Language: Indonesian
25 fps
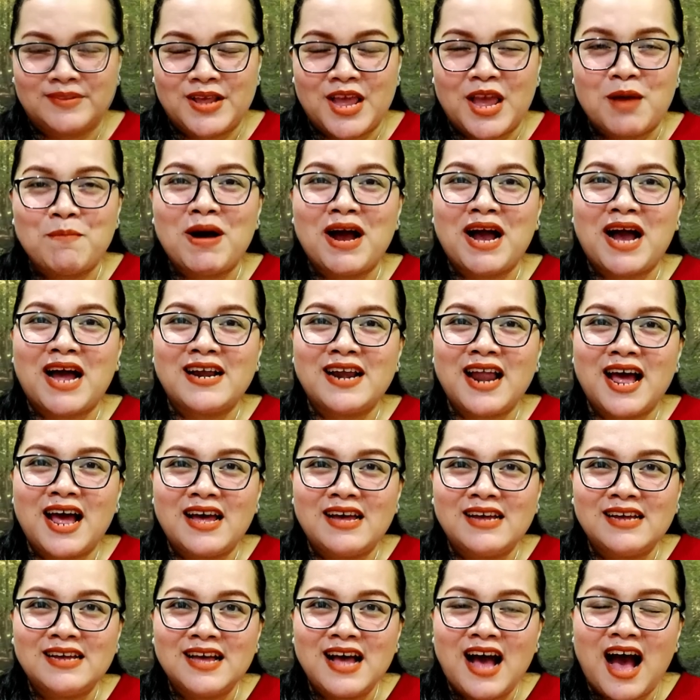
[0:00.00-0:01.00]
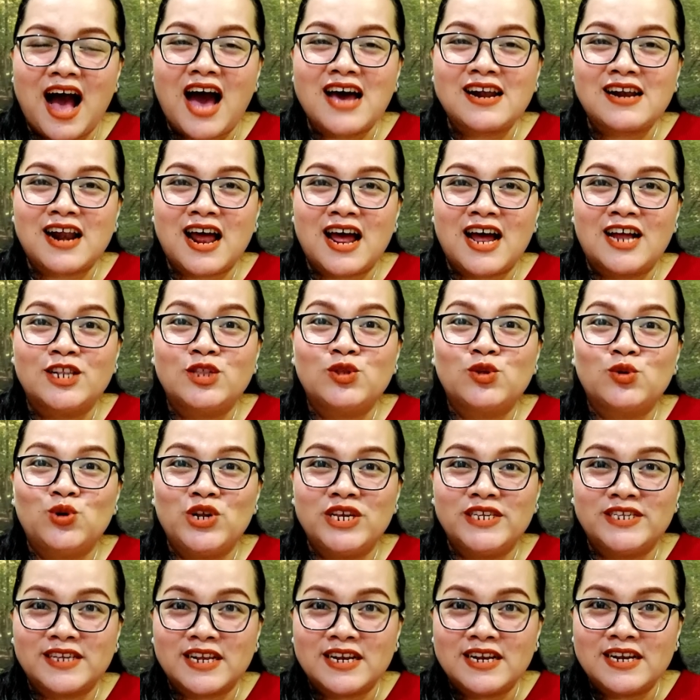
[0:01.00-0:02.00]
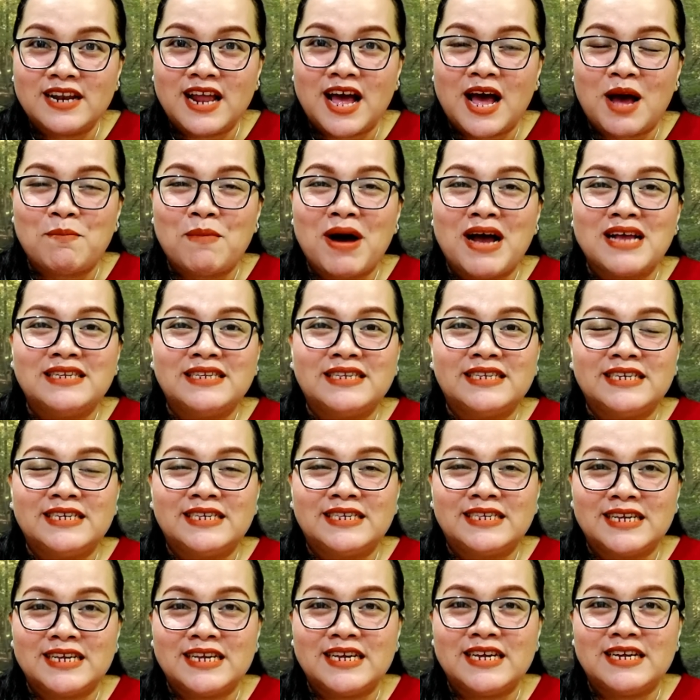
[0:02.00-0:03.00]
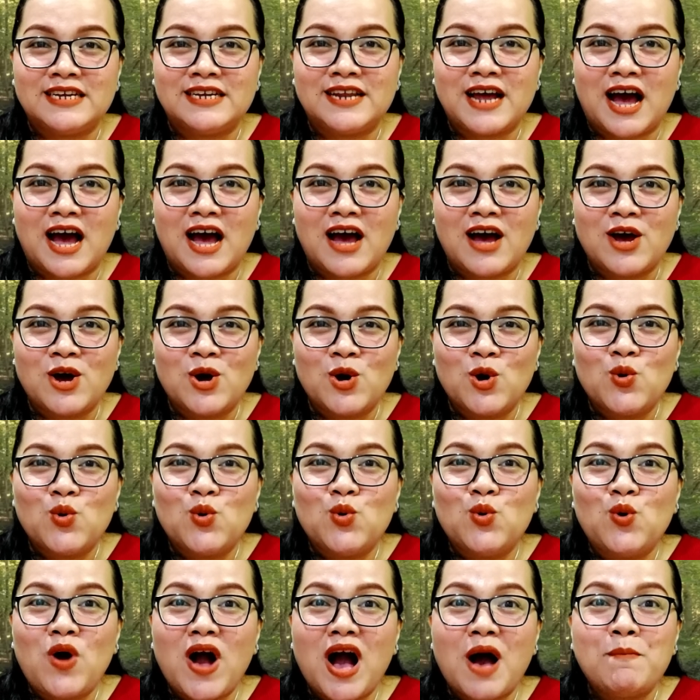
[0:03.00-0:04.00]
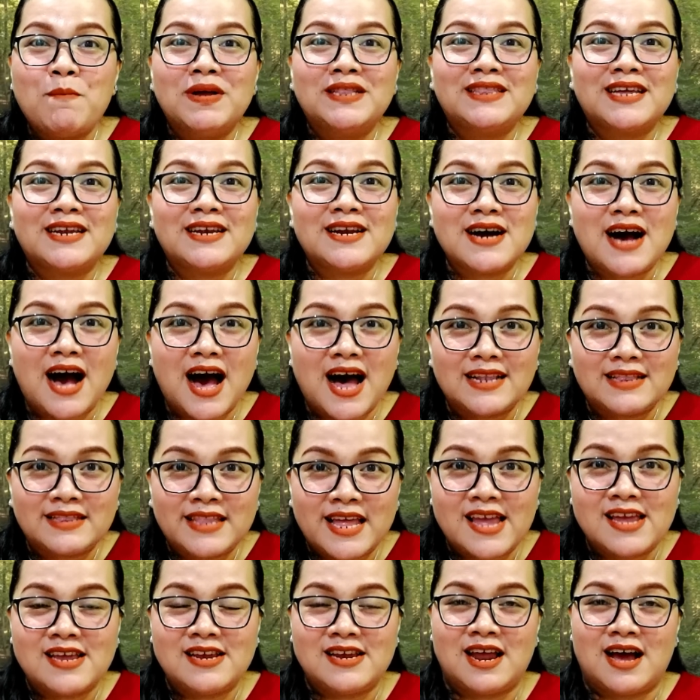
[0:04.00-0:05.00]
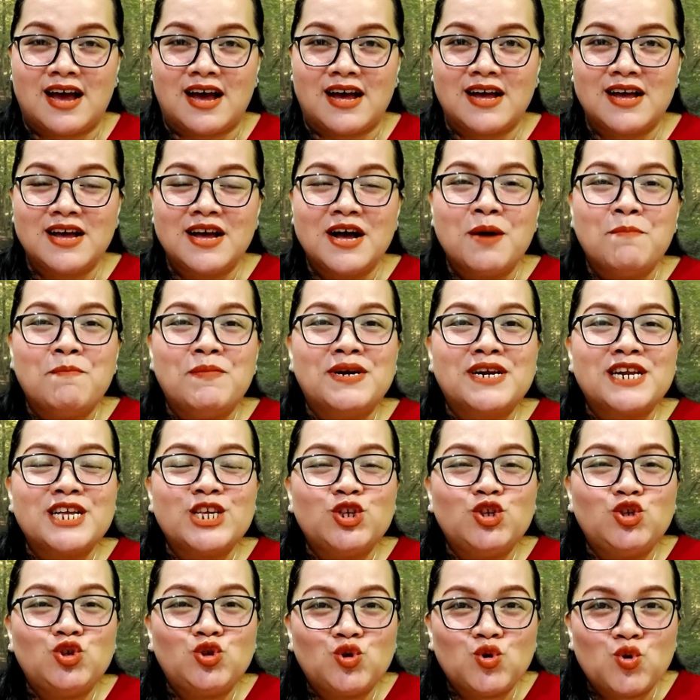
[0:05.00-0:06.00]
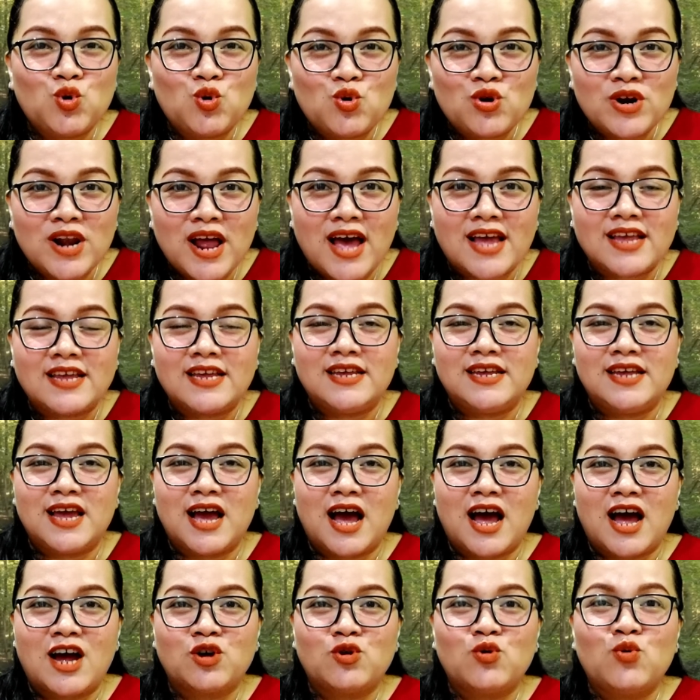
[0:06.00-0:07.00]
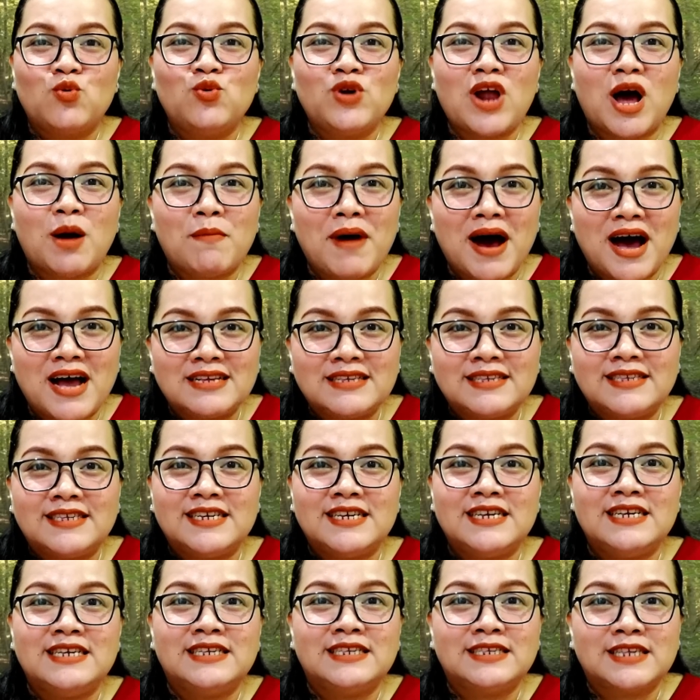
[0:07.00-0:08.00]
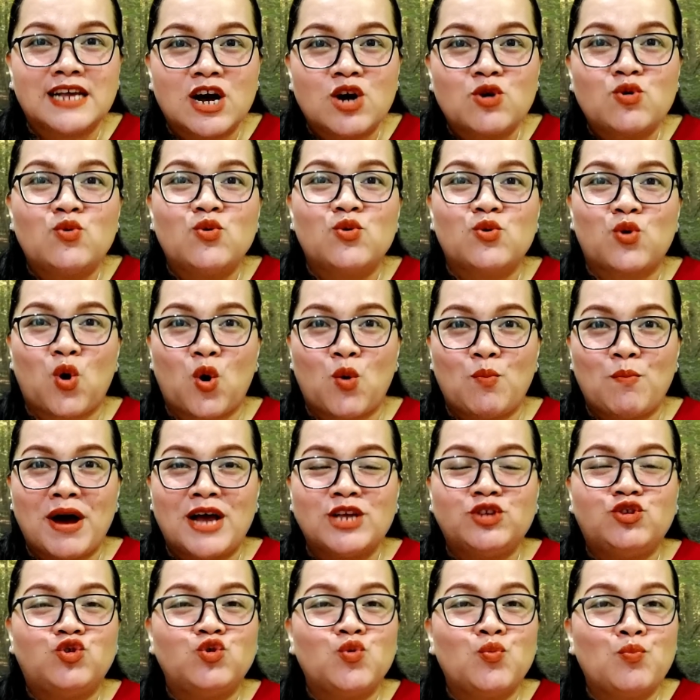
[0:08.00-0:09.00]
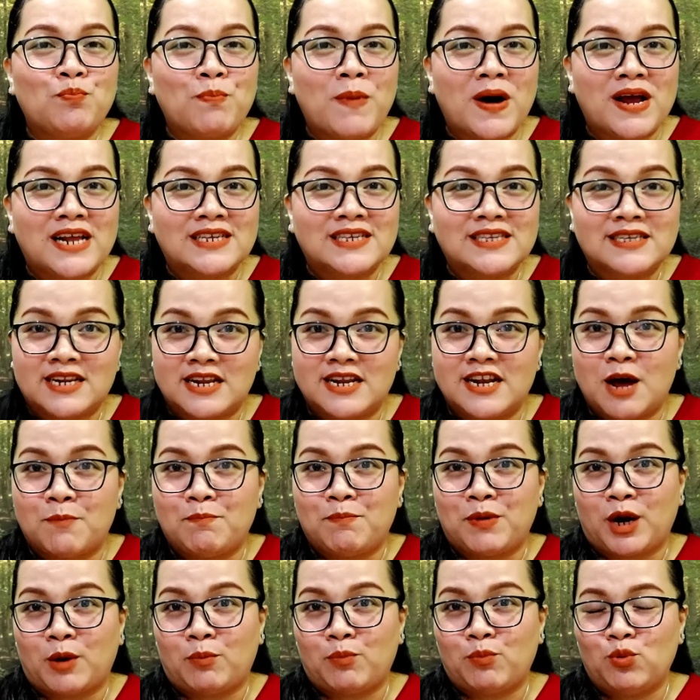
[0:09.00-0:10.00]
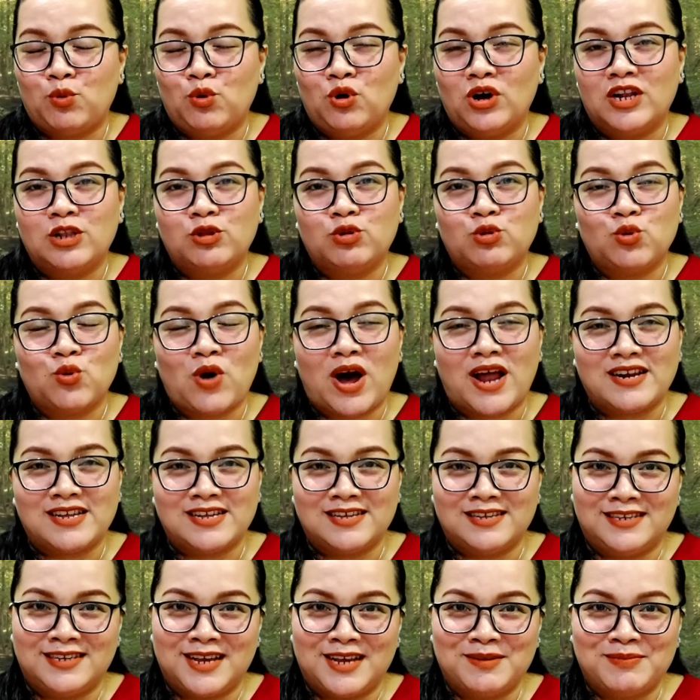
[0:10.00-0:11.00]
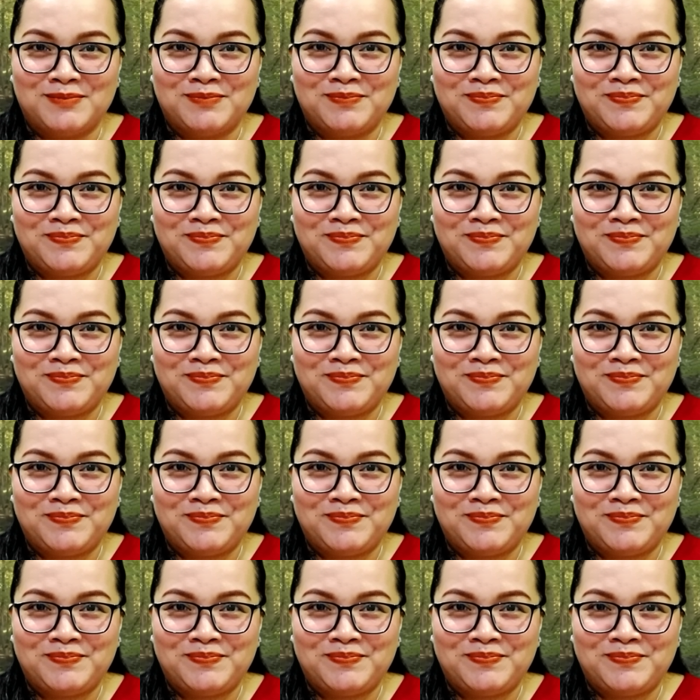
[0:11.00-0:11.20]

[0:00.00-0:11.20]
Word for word: Emak karena arah tulisan na banci si idah ugah metedeh merincuh na ia guna banci seh kuroma jumpa skrina perpulungan Tuhan ije.